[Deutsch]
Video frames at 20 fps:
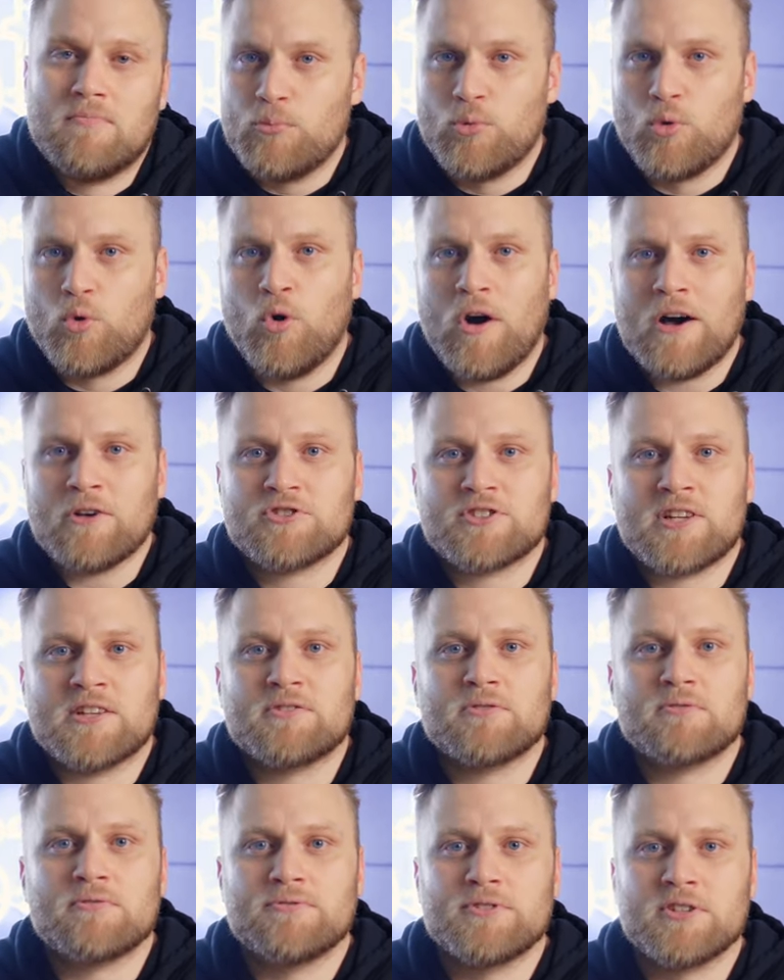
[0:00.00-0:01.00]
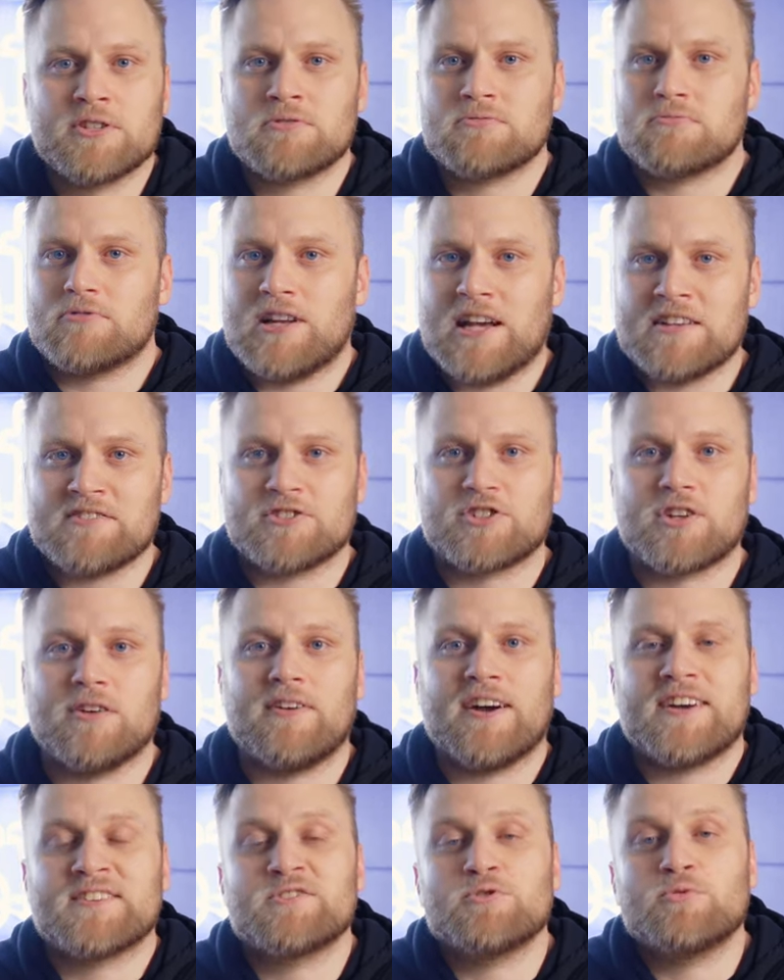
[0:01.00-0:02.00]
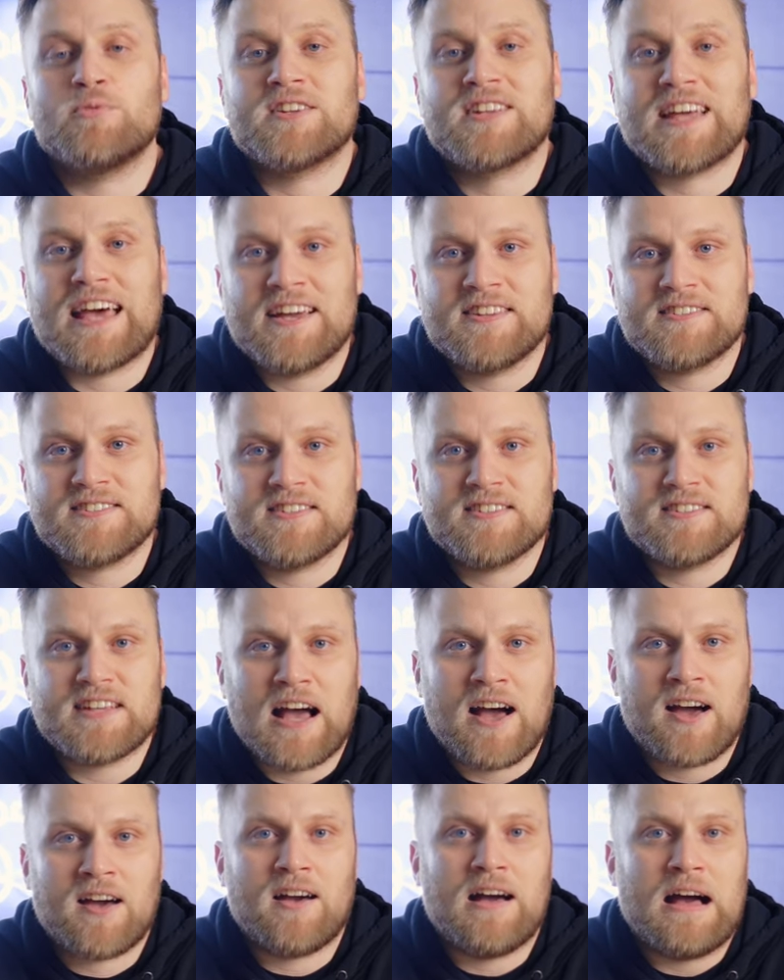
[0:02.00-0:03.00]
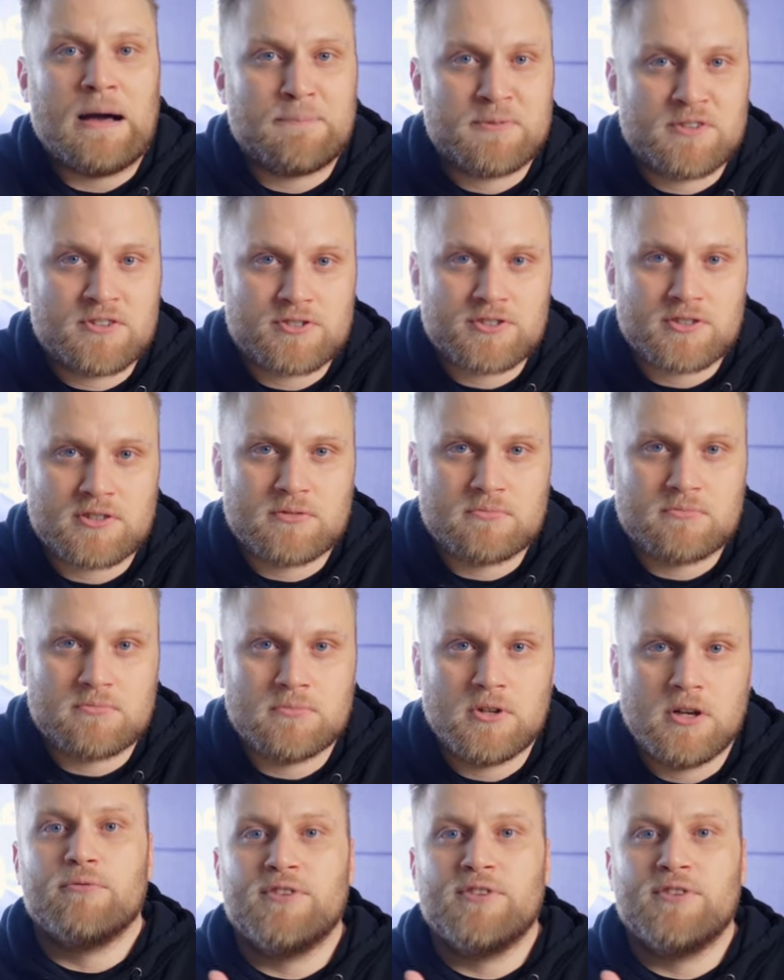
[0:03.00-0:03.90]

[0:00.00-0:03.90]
Büroausstattung wird klassischerweise über 13 Jahre abgeschrieben.